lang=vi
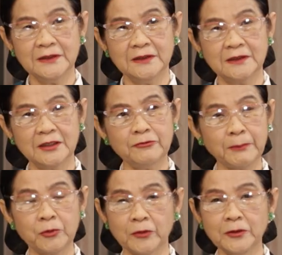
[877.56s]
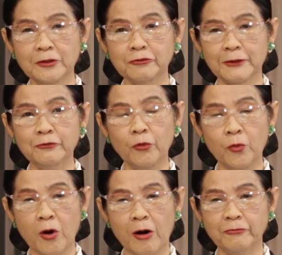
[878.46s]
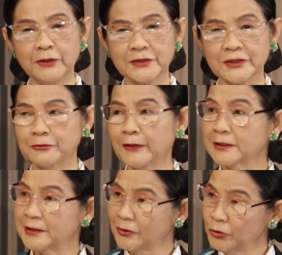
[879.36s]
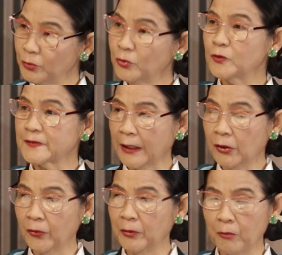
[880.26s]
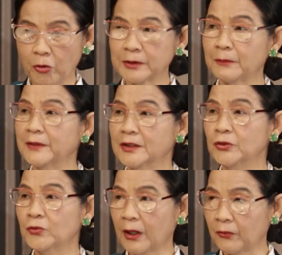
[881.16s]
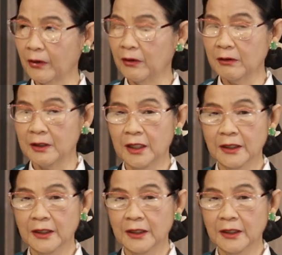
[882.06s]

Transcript: thì cái pháp luật nó phải phù hợp với cái sự phát triển chung của xã hội một trong những yêu cầu đó